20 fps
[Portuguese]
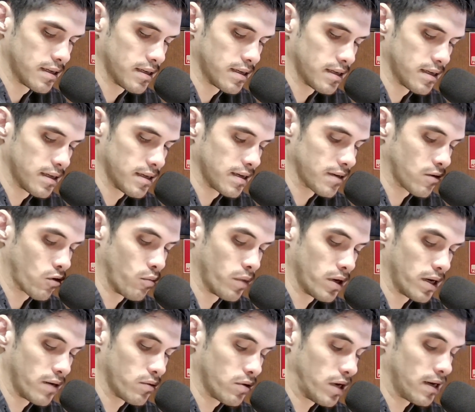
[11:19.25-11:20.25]
é como
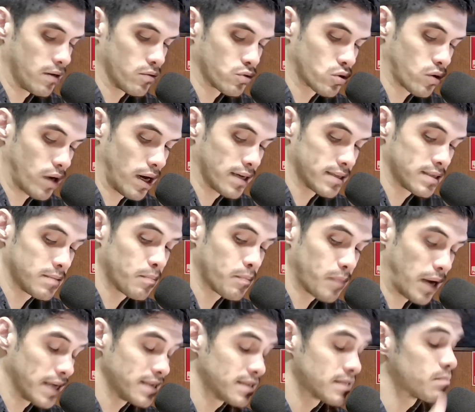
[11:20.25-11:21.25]
a, a, as,
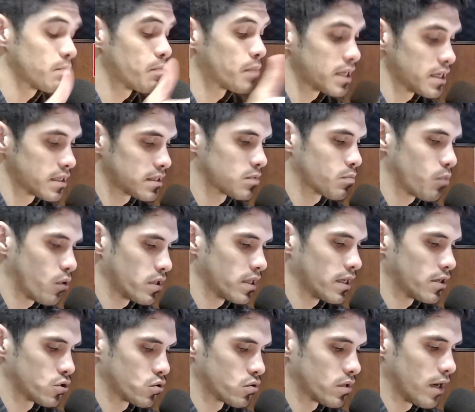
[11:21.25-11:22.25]
as, empresas podem
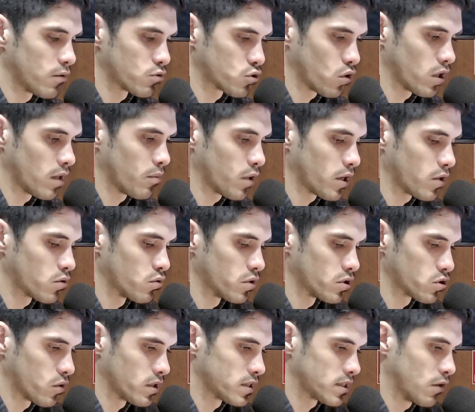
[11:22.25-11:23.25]
ajudar os colaboradores
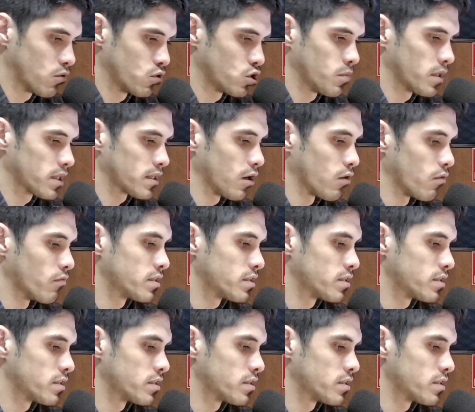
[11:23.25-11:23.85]
com a saúde mental.